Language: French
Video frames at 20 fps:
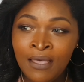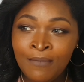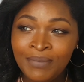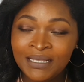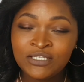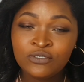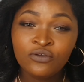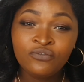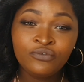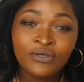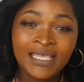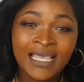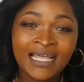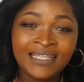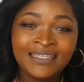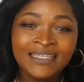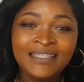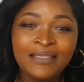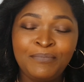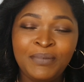Parce que vous
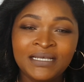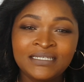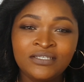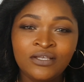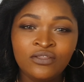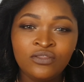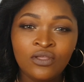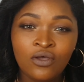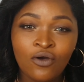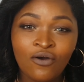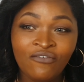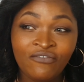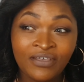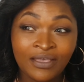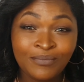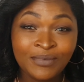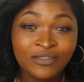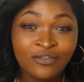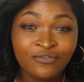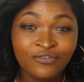gardez des personnes
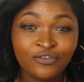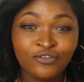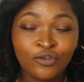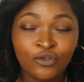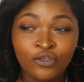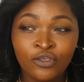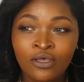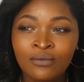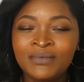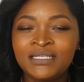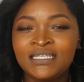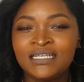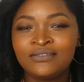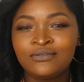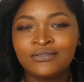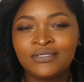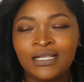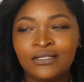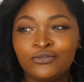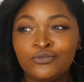enfermées dans votre cœur, mais ça
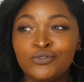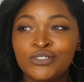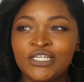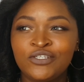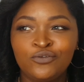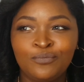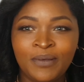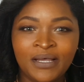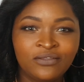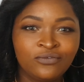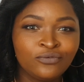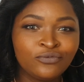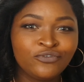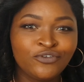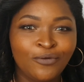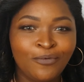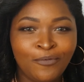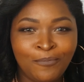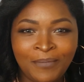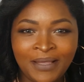ce sera le sujet du pardon,
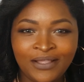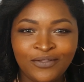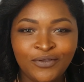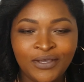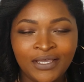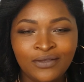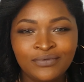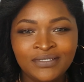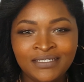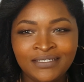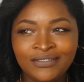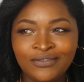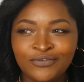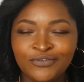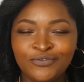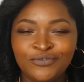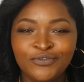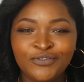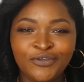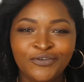j'en parlerai aussi dans
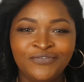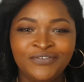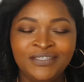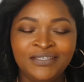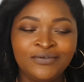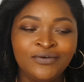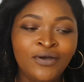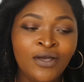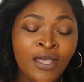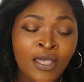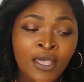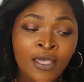une autre vidéo.